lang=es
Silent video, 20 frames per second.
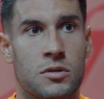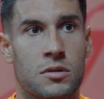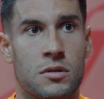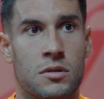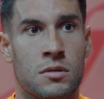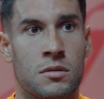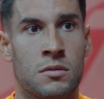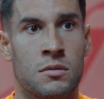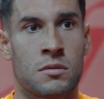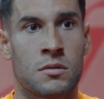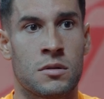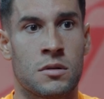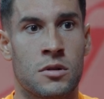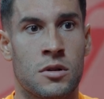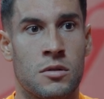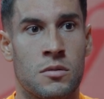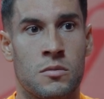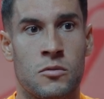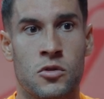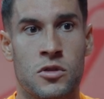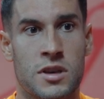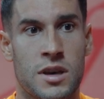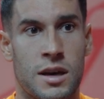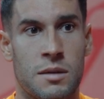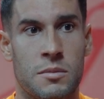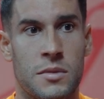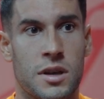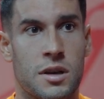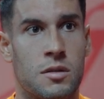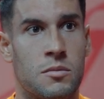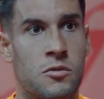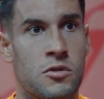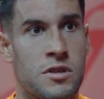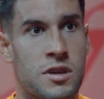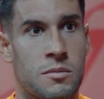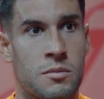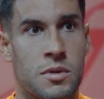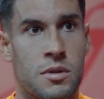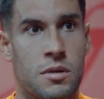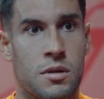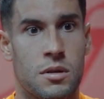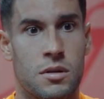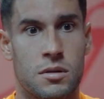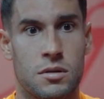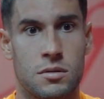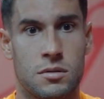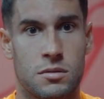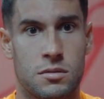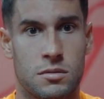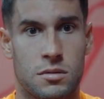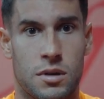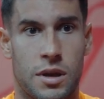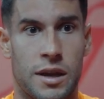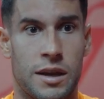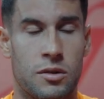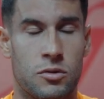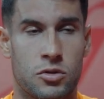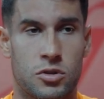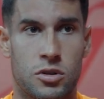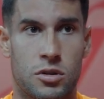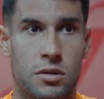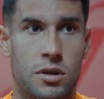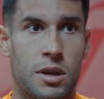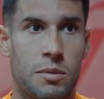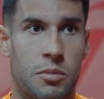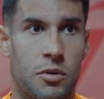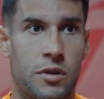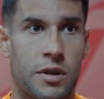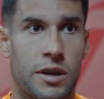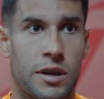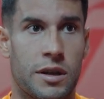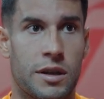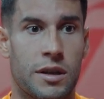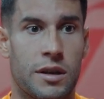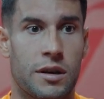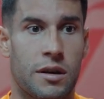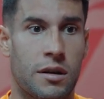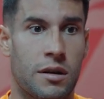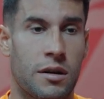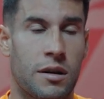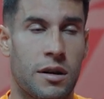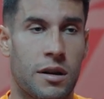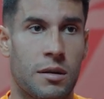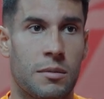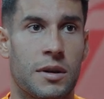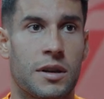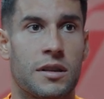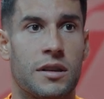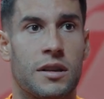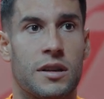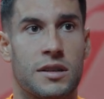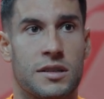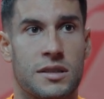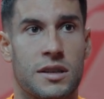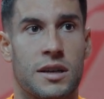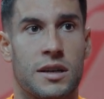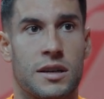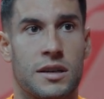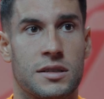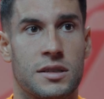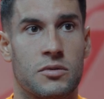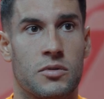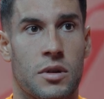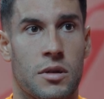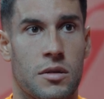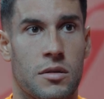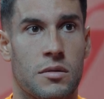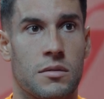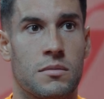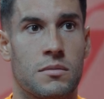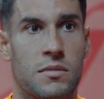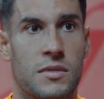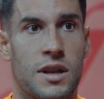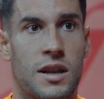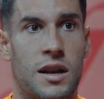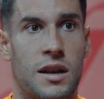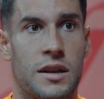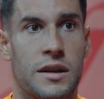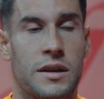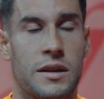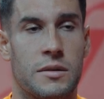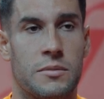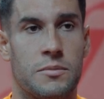con, con mucha hambre, con mucha ambición e ilusión de poder revertir esta situación de la liga.